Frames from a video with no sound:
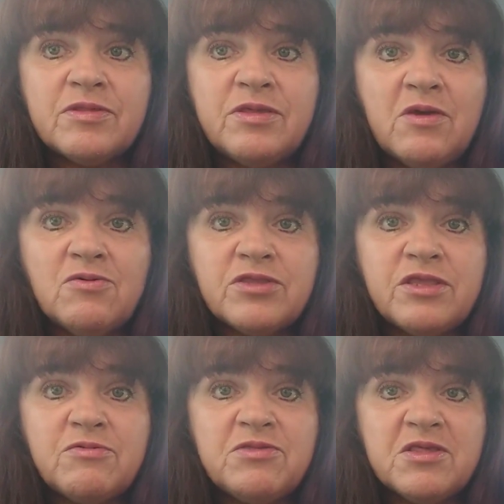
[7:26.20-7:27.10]
Я вот
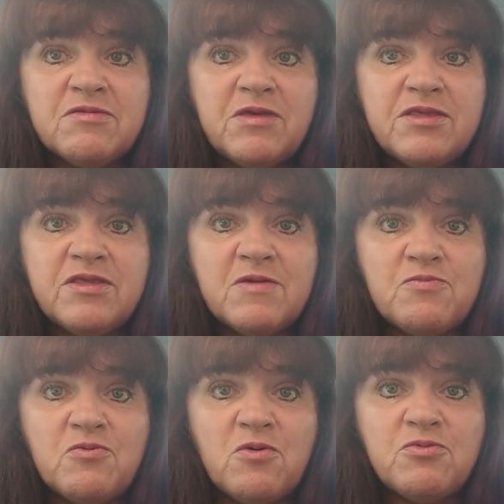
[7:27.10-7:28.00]
эти все сведения
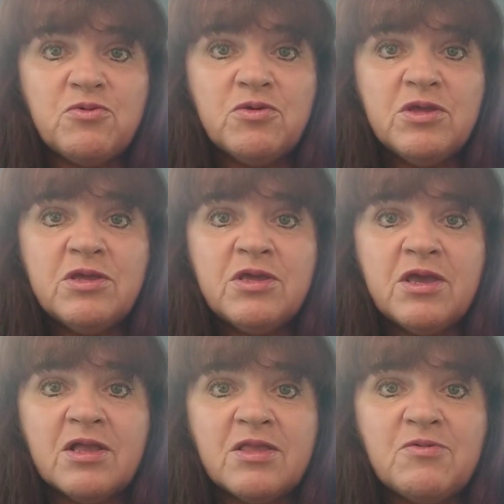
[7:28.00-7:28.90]
помню.
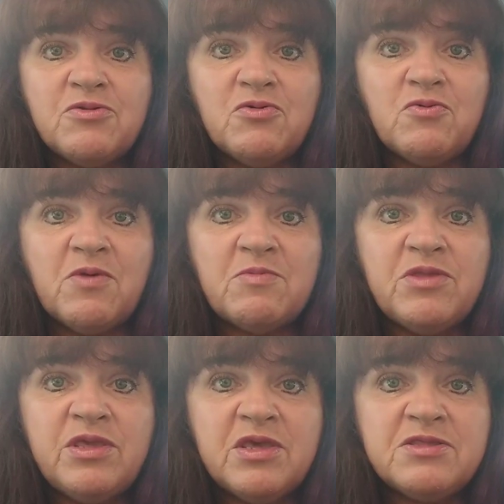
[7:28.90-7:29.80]
Это все во
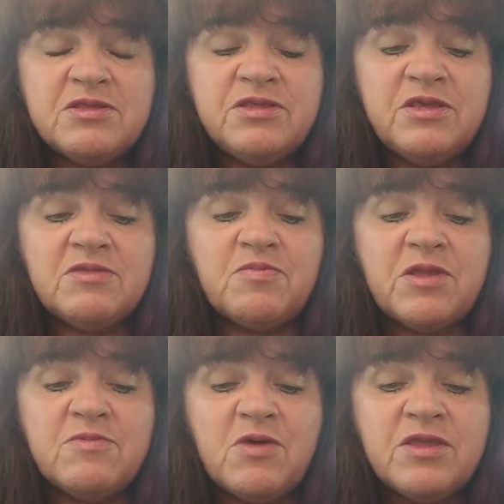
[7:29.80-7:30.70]
мне сидит,
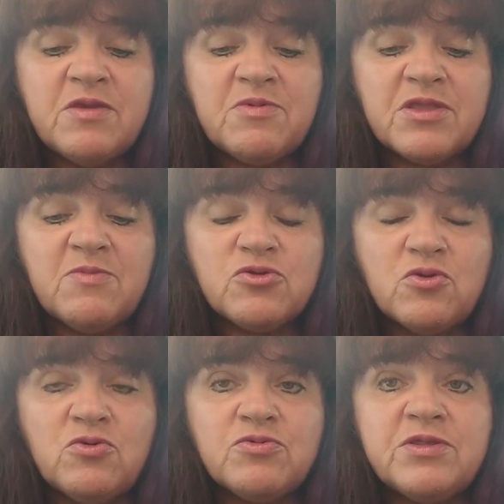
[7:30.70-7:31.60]
понимаете, потому
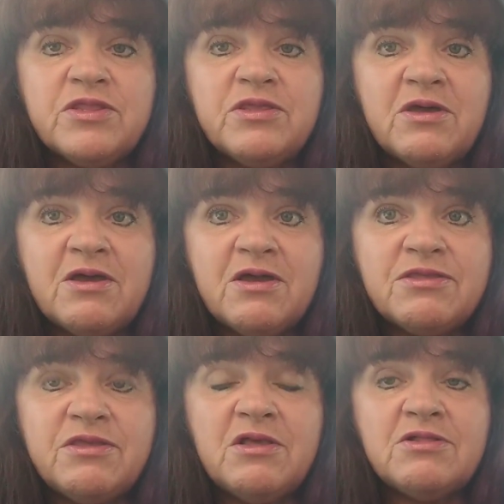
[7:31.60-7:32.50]
что он всегда
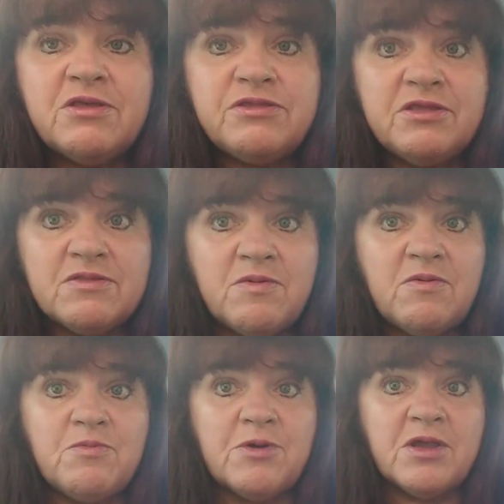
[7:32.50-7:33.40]
хотел найти
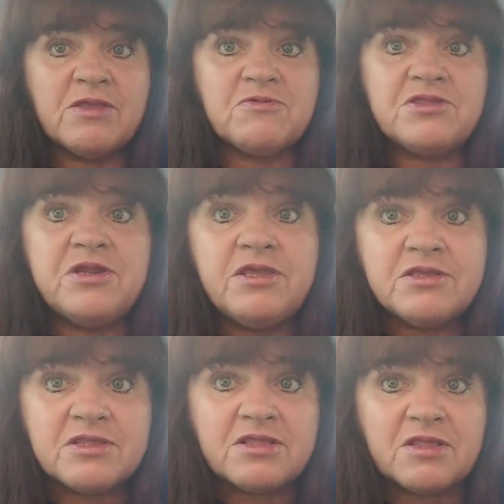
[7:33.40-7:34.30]
своего брата,
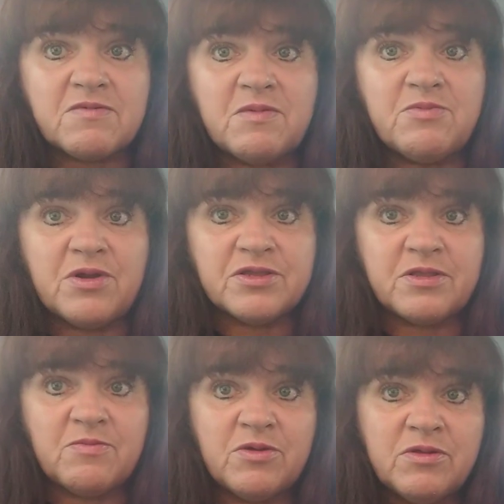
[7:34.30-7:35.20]
встретиться со своим
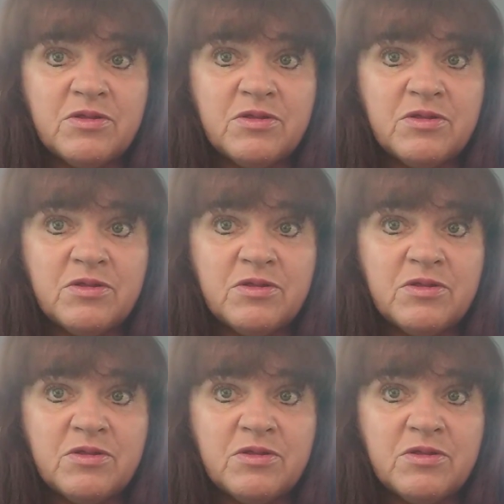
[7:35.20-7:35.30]
братом.